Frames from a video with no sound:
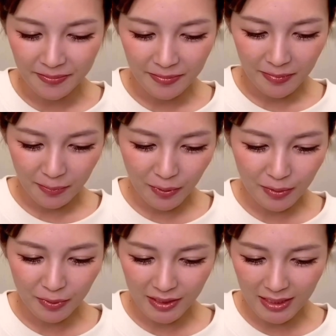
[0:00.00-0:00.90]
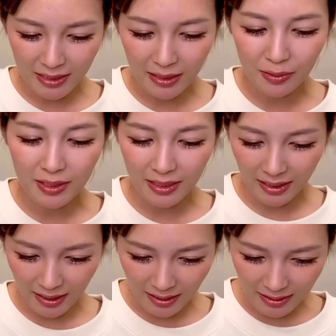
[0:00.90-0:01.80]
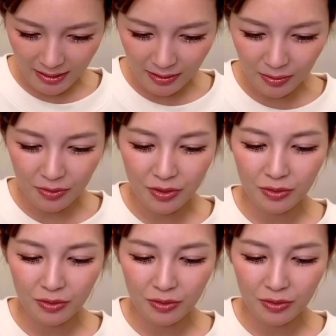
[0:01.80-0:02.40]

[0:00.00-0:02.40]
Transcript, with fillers: 僕も小さい時からきつ音症